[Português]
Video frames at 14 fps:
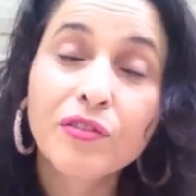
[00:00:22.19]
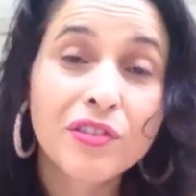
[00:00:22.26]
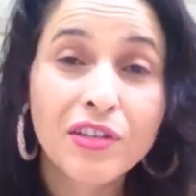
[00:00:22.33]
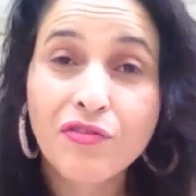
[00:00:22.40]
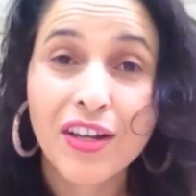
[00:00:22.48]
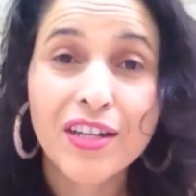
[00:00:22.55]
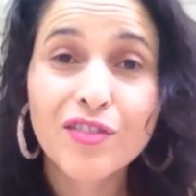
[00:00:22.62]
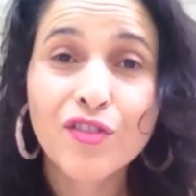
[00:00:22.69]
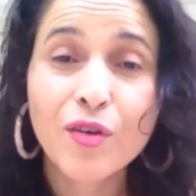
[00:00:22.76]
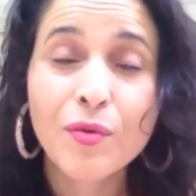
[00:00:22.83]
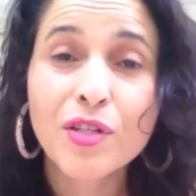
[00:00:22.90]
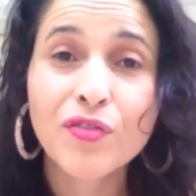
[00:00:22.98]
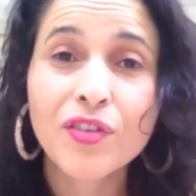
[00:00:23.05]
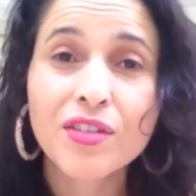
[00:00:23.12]
Tem várias
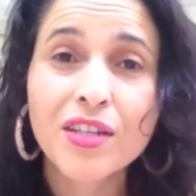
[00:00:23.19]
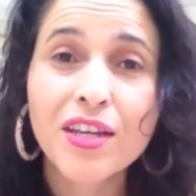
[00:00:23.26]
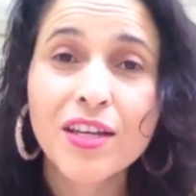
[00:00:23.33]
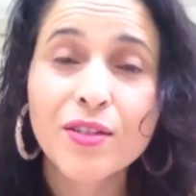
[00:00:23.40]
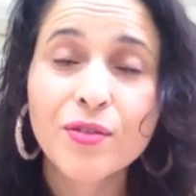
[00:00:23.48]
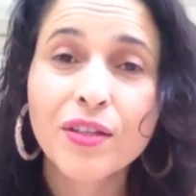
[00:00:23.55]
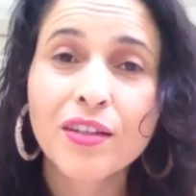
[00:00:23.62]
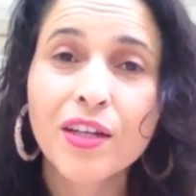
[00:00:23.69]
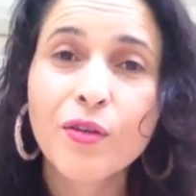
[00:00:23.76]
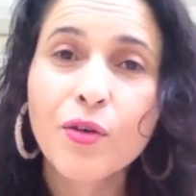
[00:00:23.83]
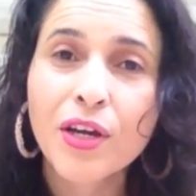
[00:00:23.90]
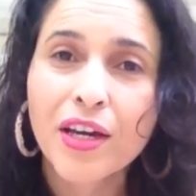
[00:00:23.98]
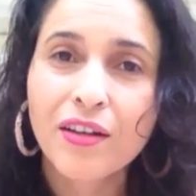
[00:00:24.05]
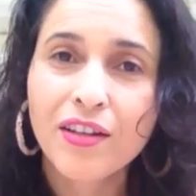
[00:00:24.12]
formas de fazer isso. Então
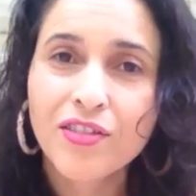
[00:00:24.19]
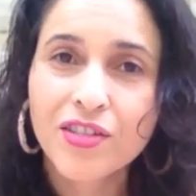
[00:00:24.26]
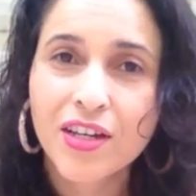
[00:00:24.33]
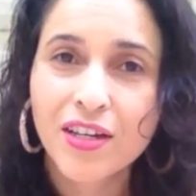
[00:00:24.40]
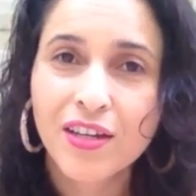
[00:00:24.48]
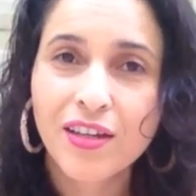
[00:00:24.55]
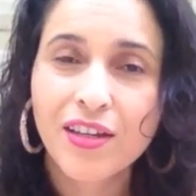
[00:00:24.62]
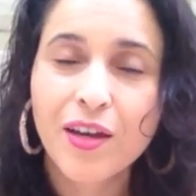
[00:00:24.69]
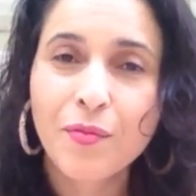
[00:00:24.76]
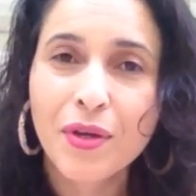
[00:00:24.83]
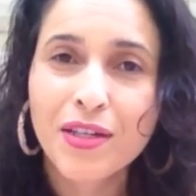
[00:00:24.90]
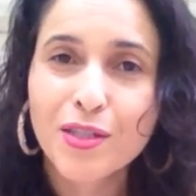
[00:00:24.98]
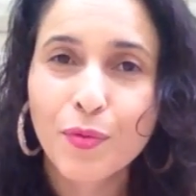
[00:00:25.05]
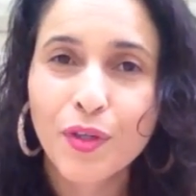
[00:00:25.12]
eu quero deixar aqui a
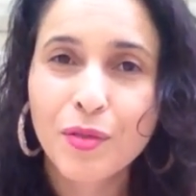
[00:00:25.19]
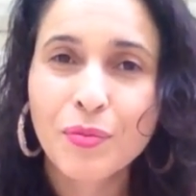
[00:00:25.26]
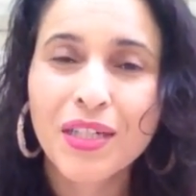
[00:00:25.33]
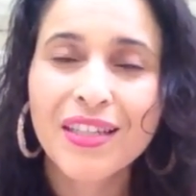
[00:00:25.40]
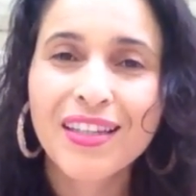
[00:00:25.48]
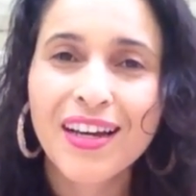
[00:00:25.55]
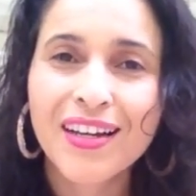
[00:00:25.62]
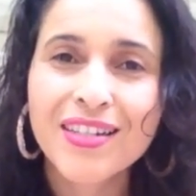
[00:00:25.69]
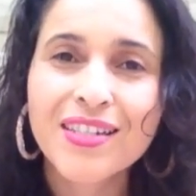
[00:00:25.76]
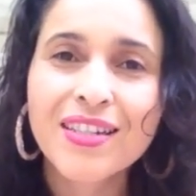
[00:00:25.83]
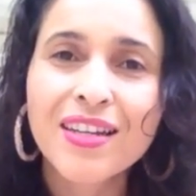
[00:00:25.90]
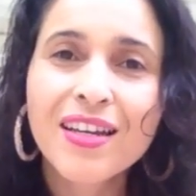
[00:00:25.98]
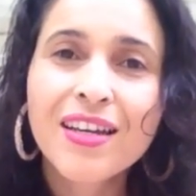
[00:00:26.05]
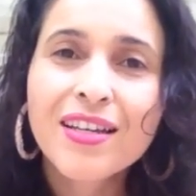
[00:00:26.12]
minha disponibilidade.